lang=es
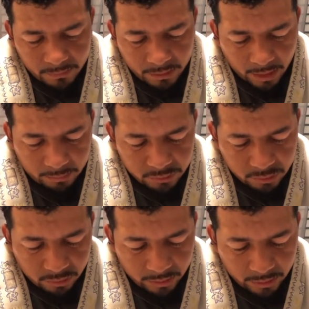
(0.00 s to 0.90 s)
Te damos
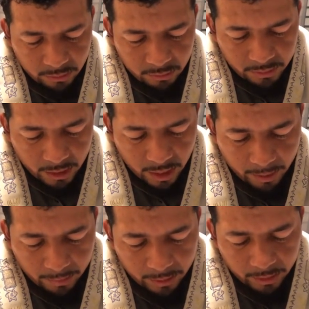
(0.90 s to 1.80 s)
honra y gloria,
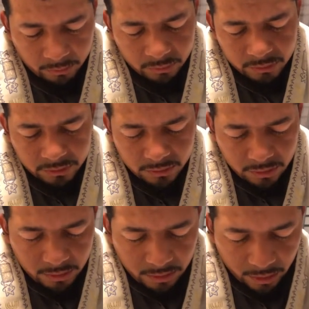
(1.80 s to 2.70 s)
Kadosh,
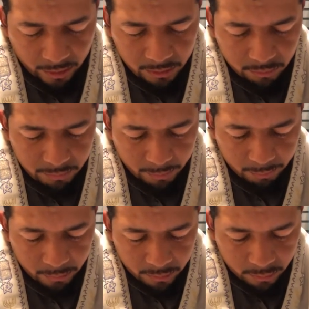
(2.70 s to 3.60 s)
en el nombre
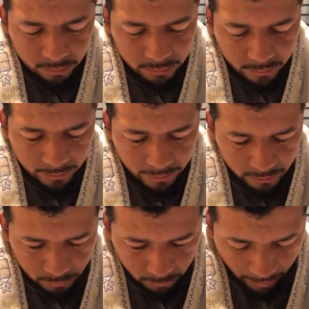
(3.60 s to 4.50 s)
poderoso de
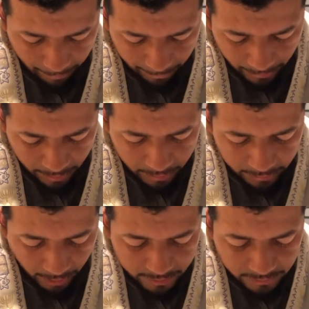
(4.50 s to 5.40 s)
Yeshua.
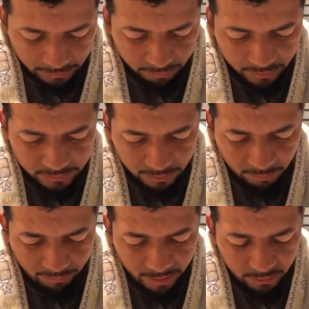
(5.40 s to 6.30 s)
Gracias por este
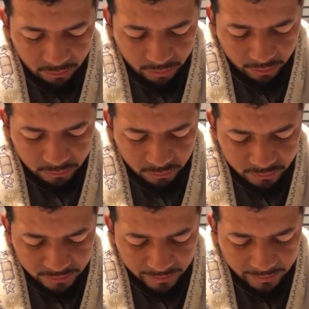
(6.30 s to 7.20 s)
momento que nos
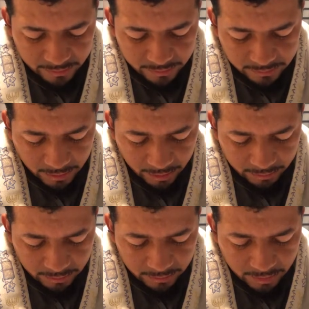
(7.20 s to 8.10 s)
concede de estar
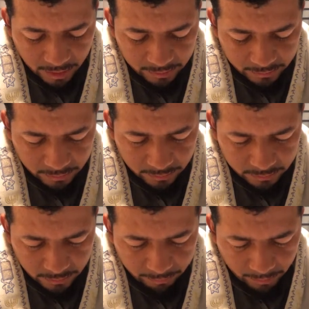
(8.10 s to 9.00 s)
aquí delante de
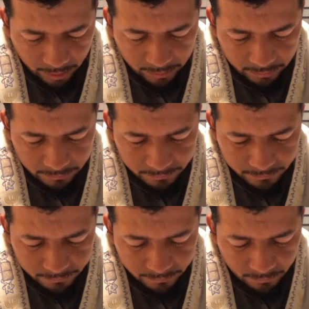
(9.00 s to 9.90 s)
ti, Padre.
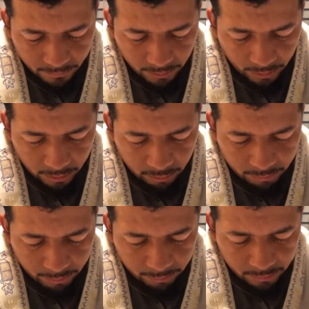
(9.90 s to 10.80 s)
En el
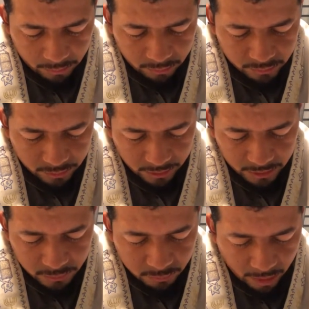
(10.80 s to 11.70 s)
nombre poderoso de
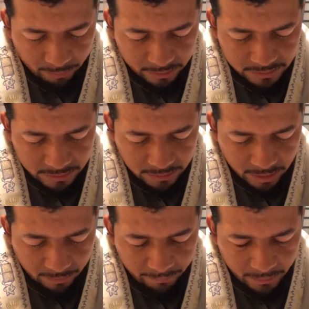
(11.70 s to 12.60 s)
Yeshua Hamashiach.